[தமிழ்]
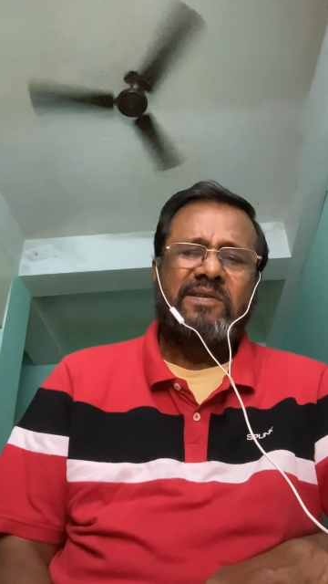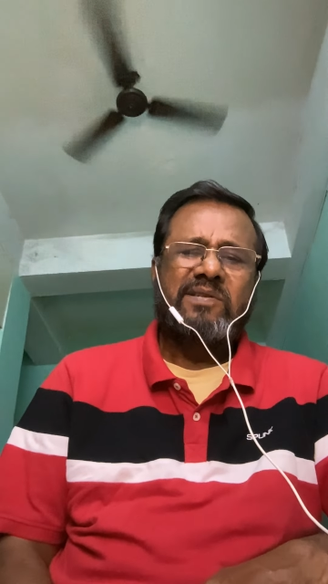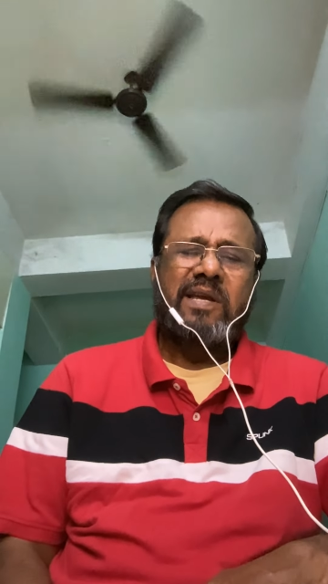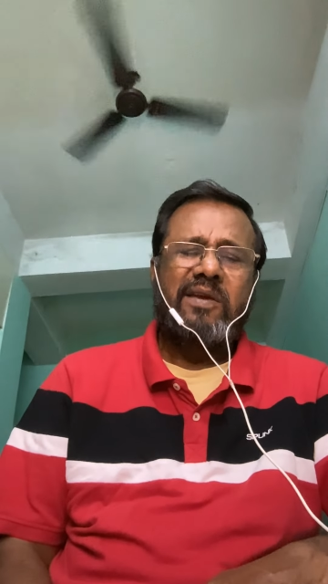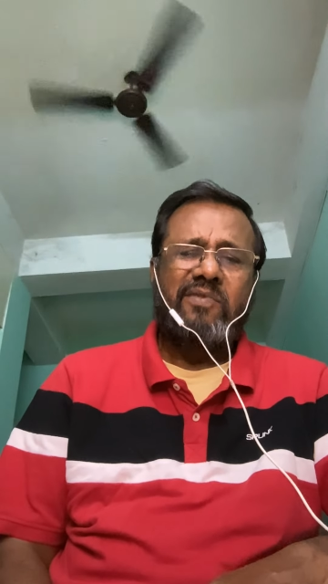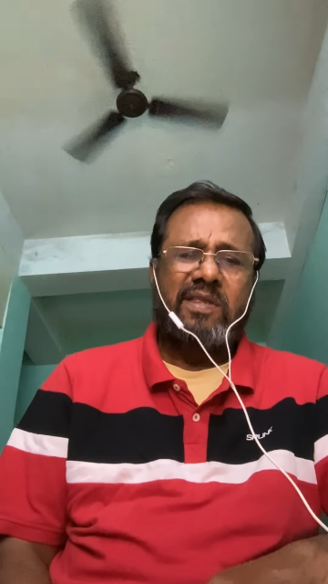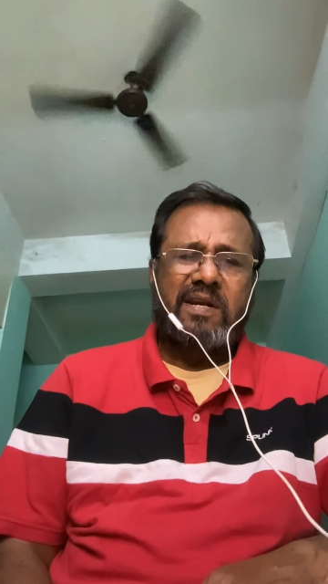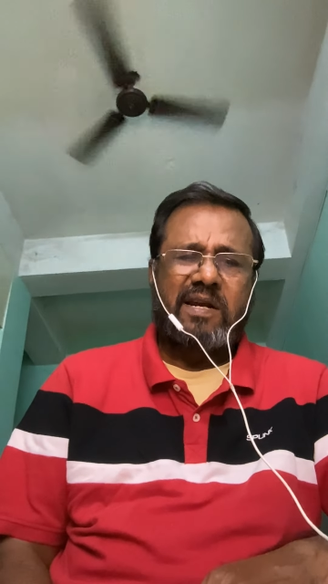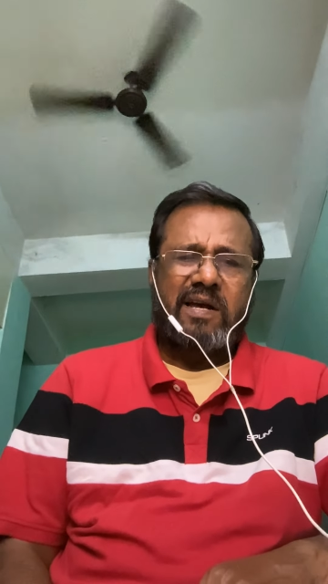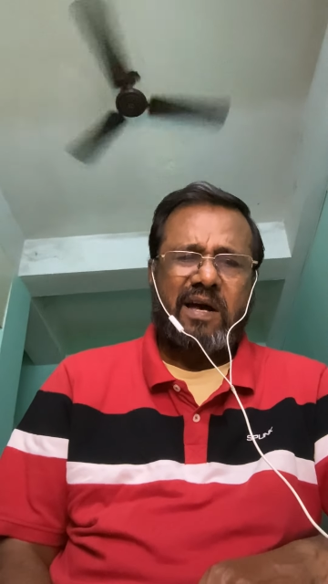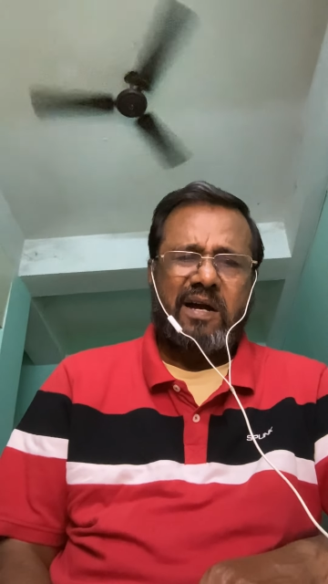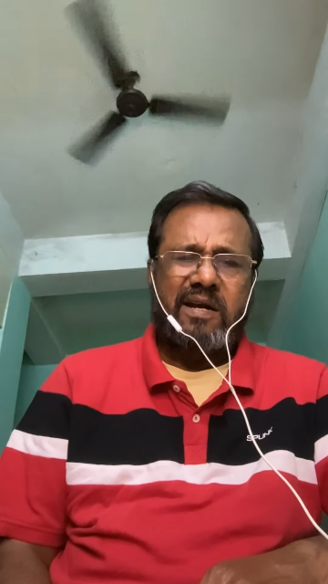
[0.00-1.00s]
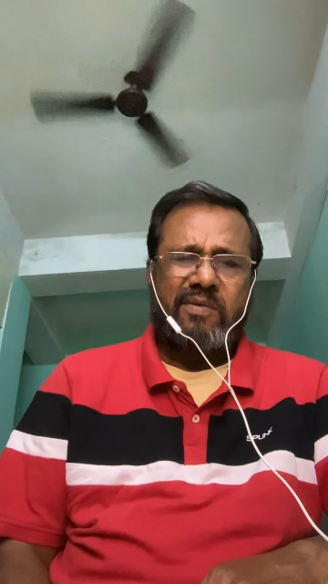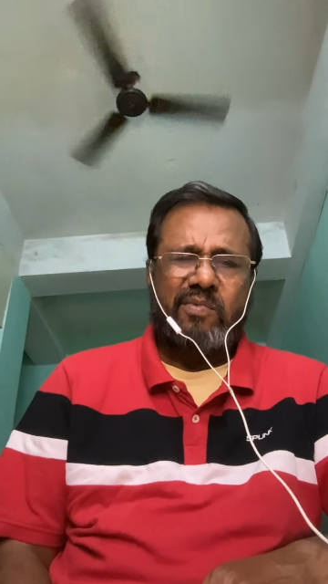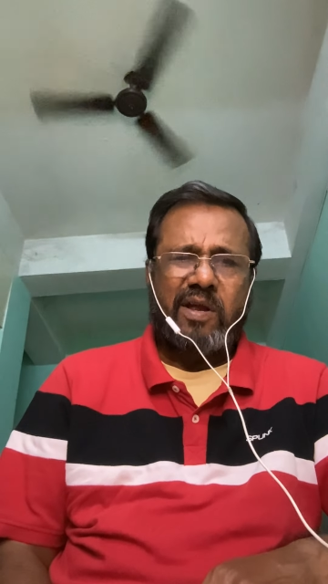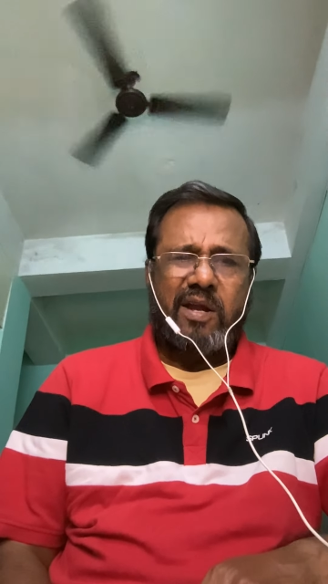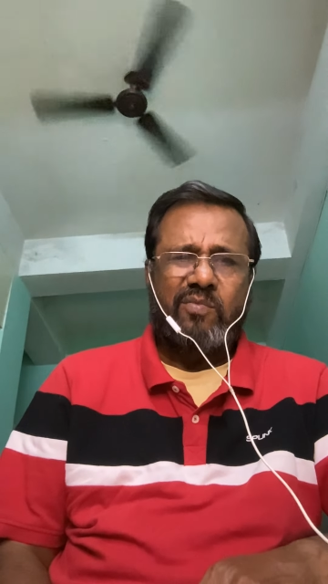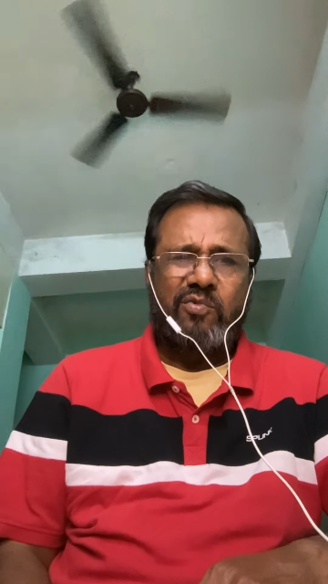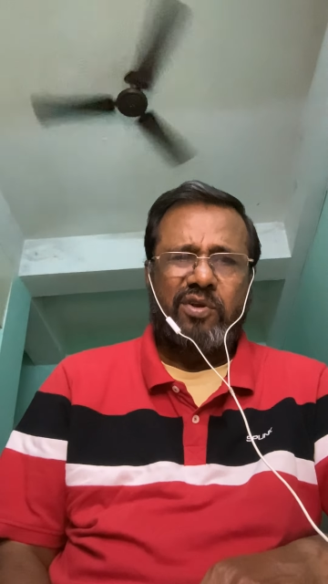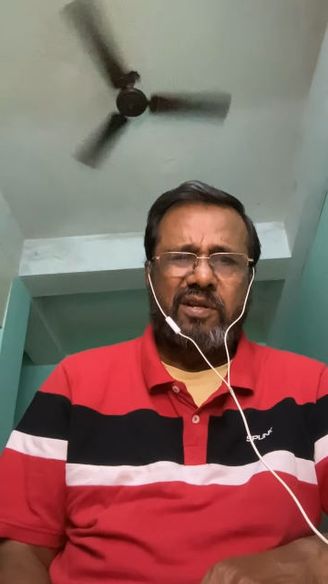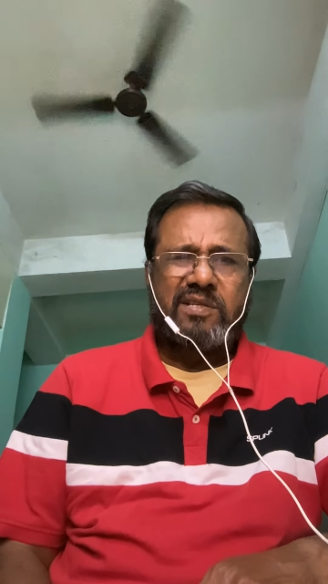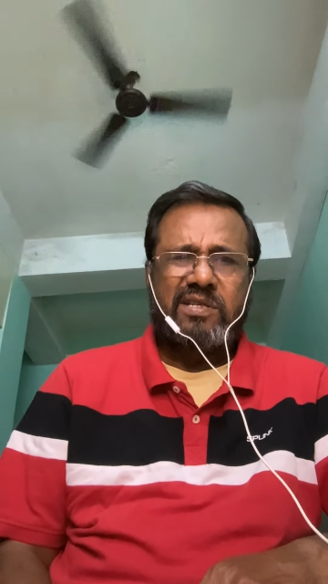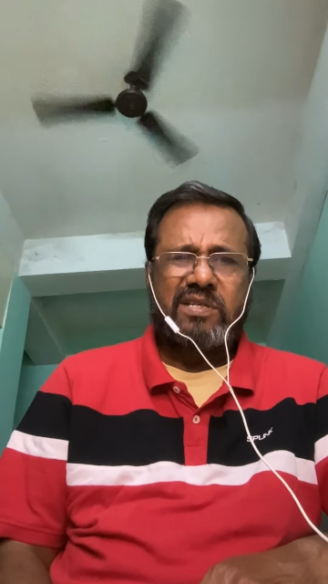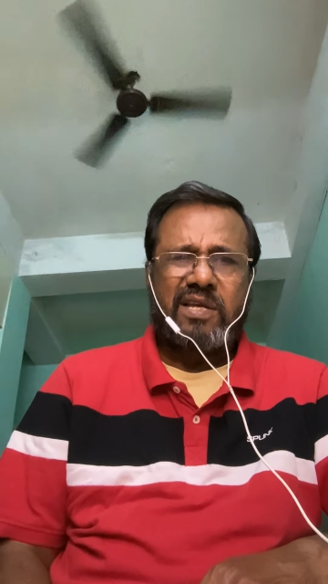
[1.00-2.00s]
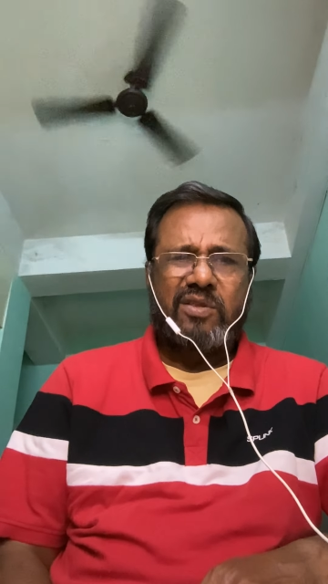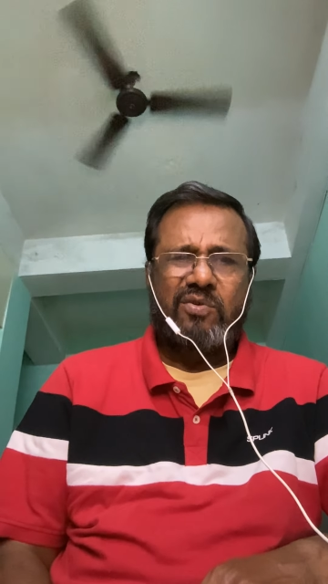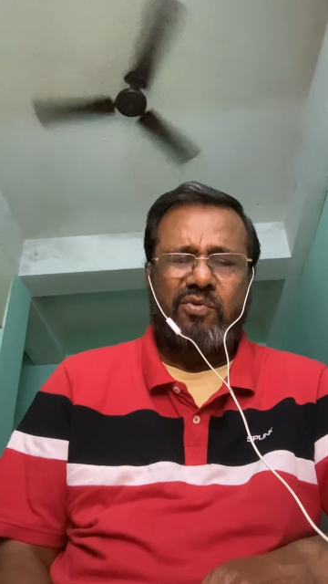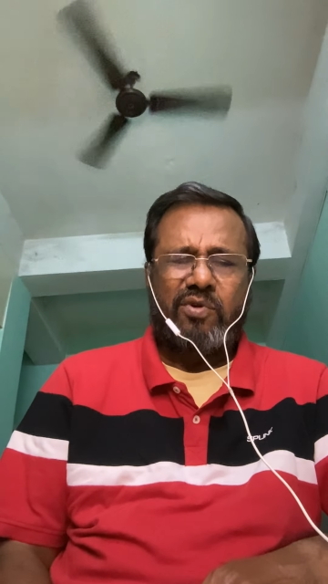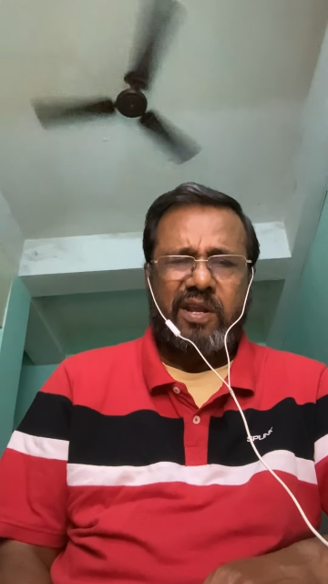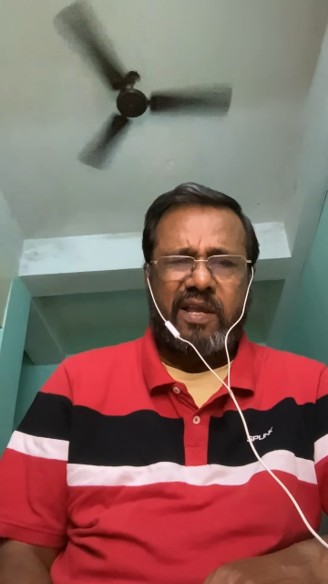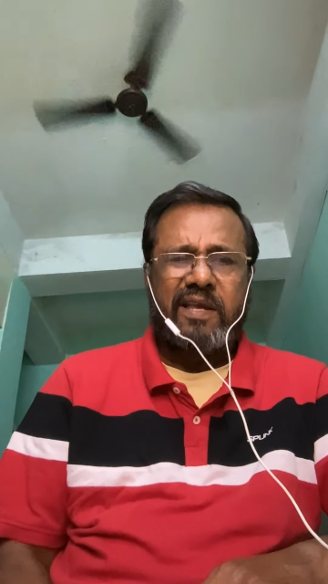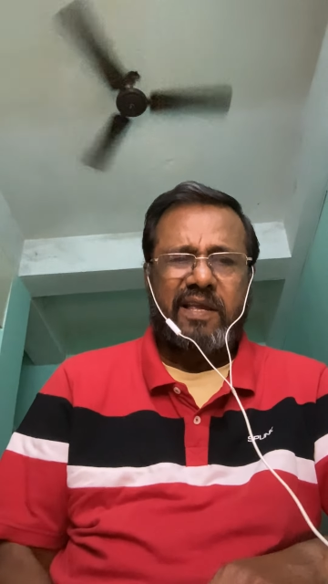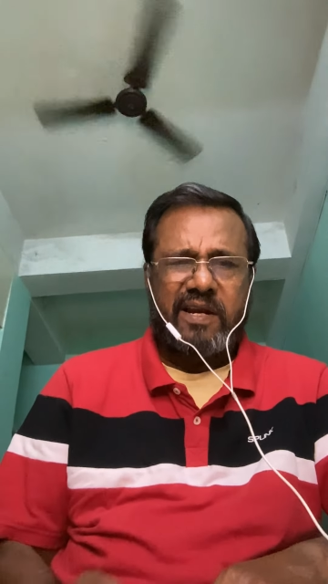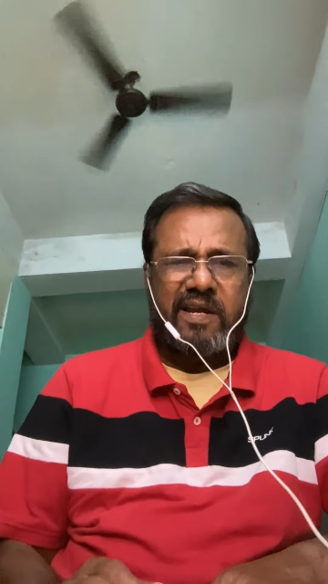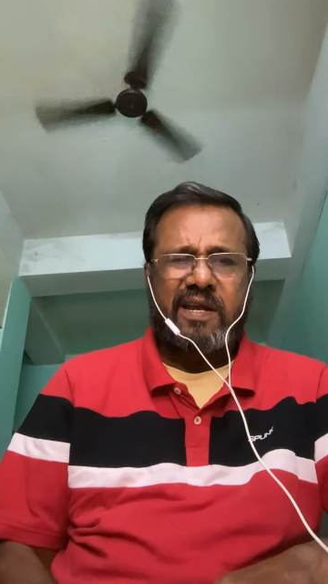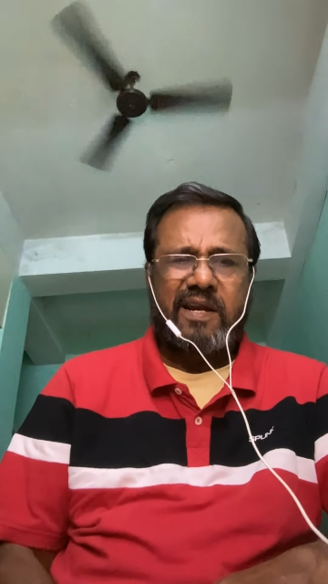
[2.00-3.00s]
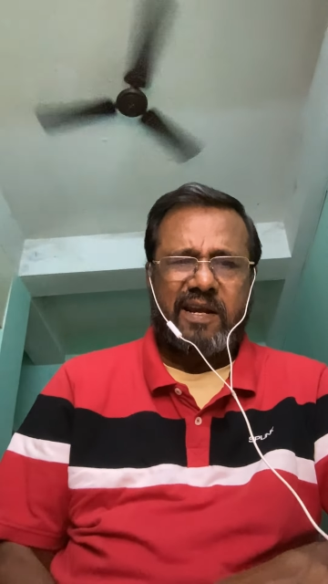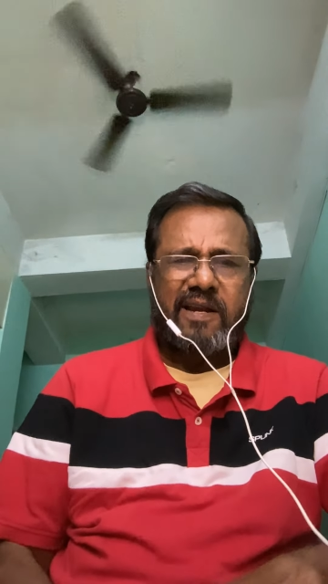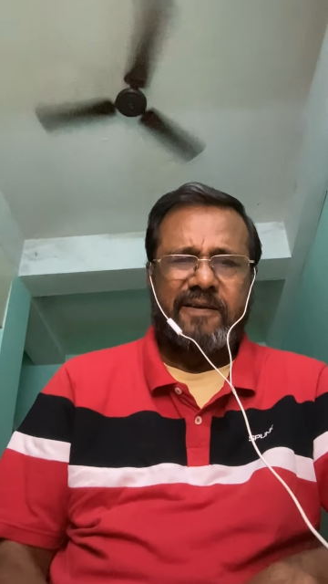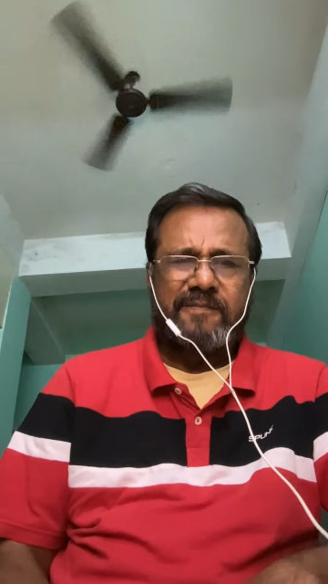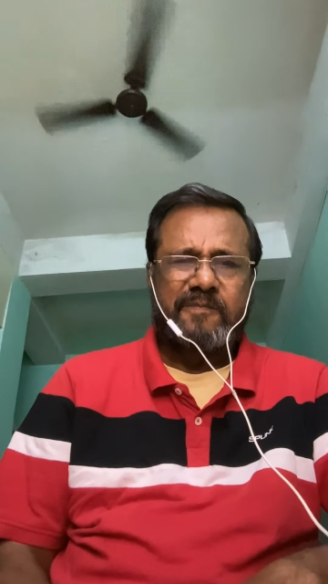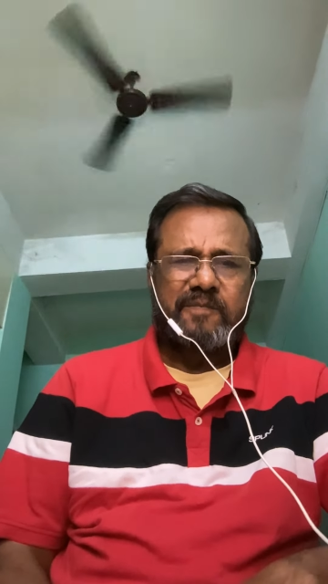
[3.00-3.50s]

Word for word: செய்வதற்காக நான் முயற்சி செய்து கொண்டே இருக்கின்றேன்